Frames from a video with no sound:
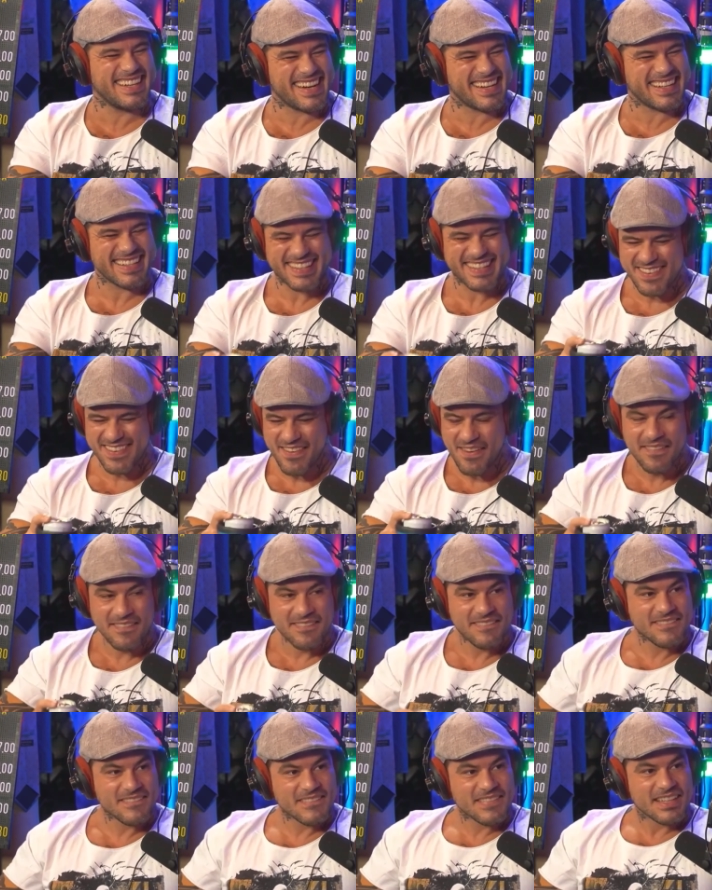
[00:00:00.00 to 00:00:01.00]
tipo no Indiana
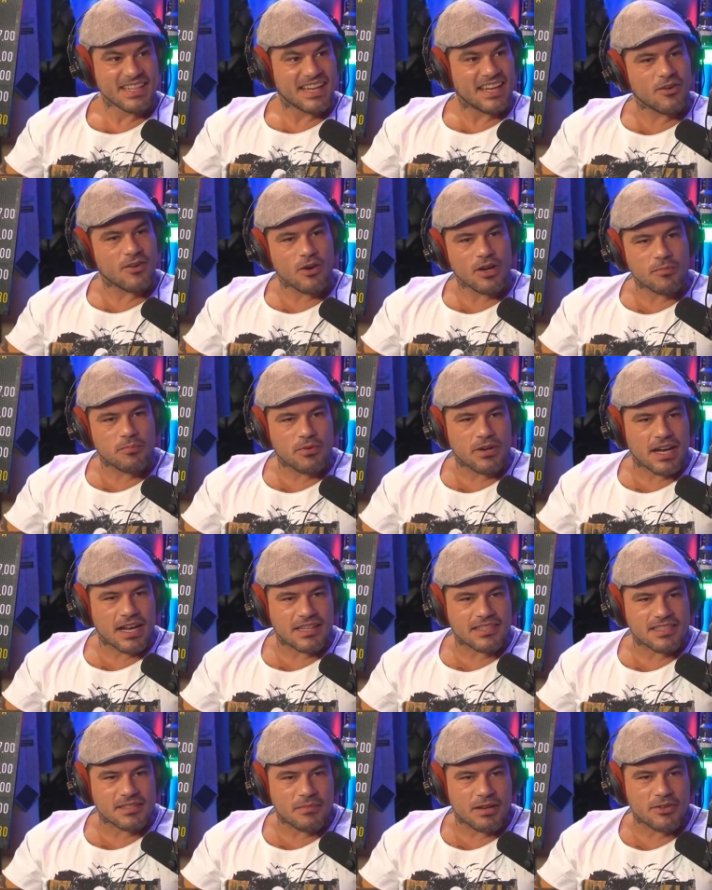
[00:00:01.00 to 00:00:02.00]
Jones? É, eu olho pro cara
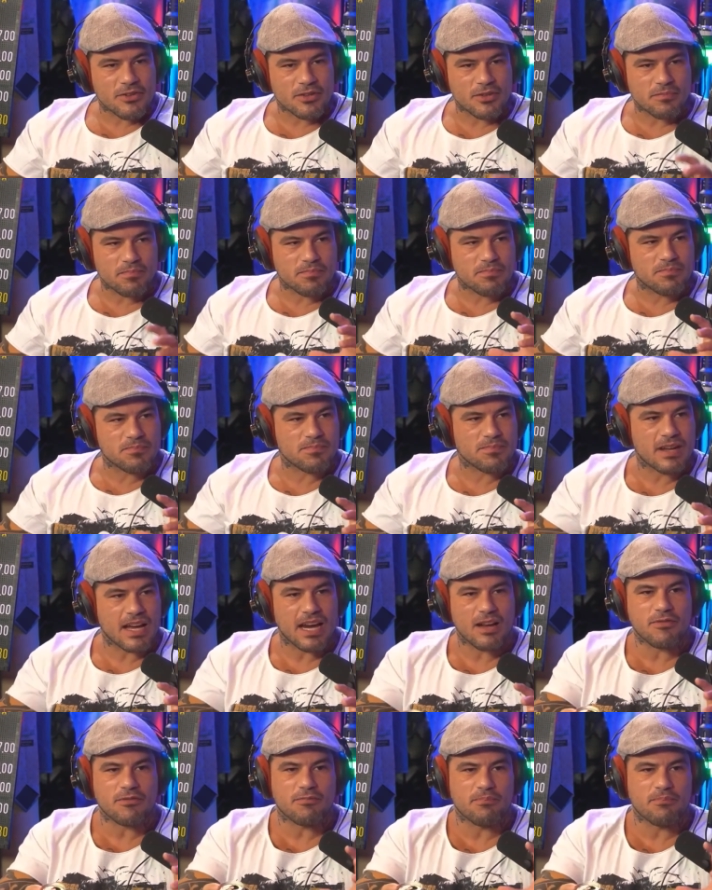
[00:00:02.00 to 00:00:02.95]
assim, cara imagino... Derretendo. O cara